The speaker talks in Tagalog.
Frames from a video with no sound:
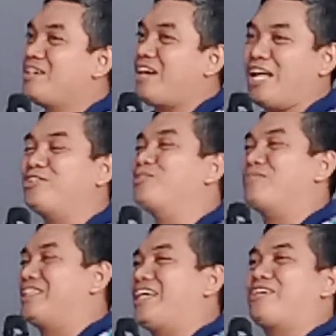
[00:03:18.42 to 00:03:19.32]
Andom
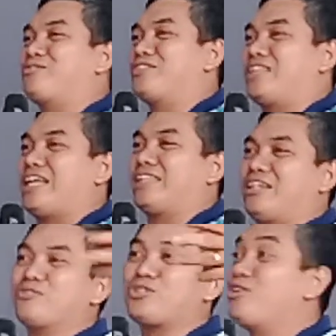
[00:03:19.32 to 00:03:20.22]
ni
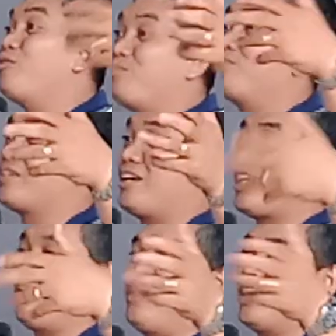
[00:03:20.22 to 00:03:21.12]
tatay, gusto na
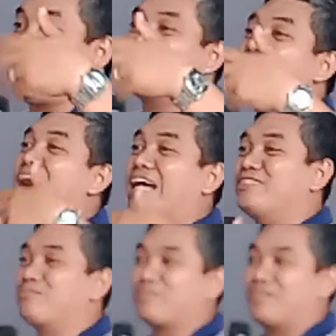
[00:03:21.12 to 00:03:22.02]
kami kay
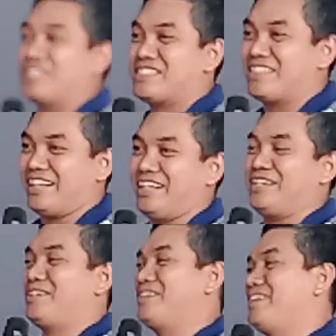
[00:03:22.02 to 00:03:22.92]
bahan mag-ministry.
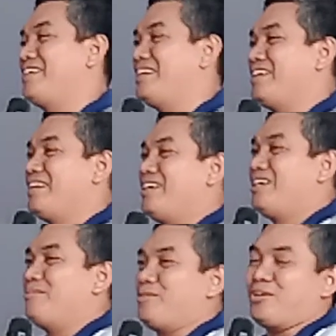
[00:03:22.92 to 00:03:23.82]

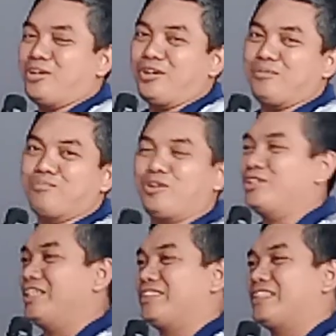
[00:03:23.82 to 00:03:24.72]
Pero bukod
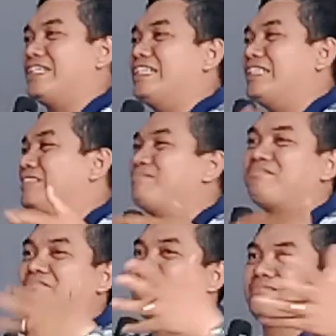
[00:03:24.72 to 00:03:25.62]
it, uh,
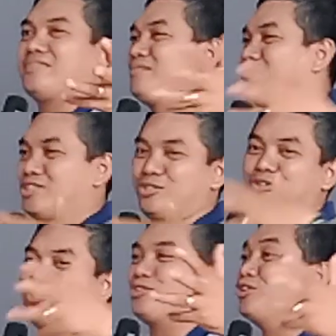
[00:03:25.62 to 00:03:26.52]

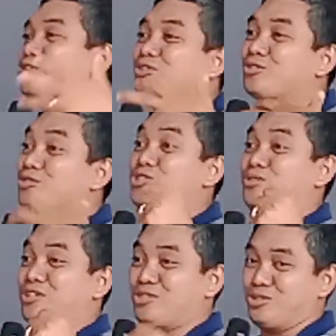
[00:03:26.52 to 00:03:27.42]
siguro doon do gusto
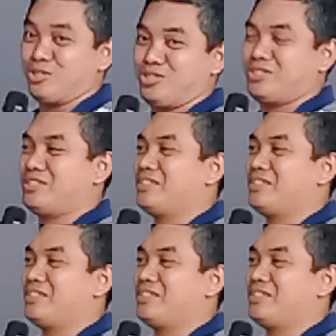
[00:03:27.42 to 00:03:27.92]
it Diyos.